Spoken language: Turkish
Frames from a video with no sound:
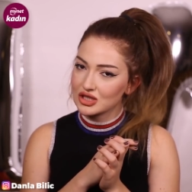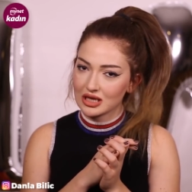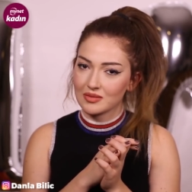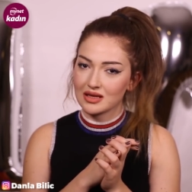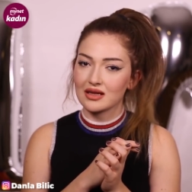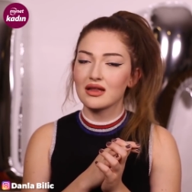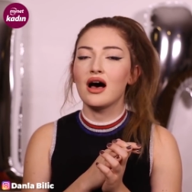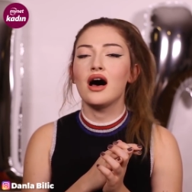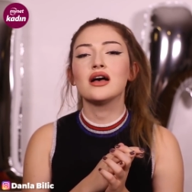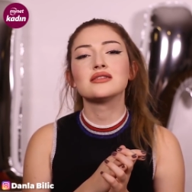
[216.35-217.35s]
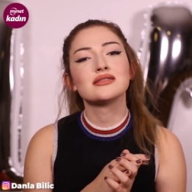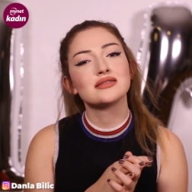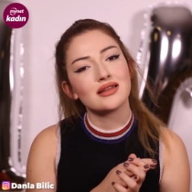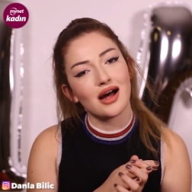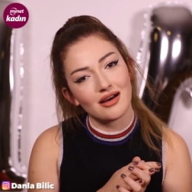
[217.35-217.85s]
çekmekten
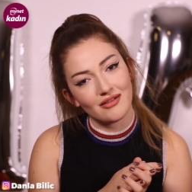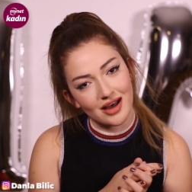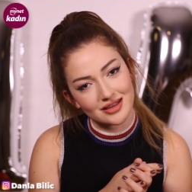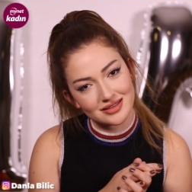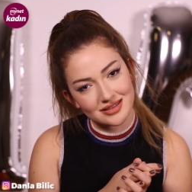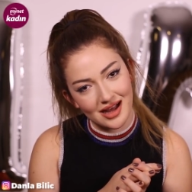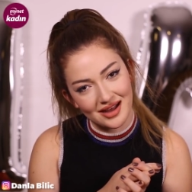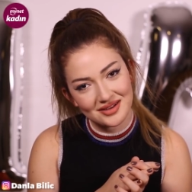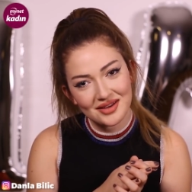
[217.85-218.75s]
asla ve asla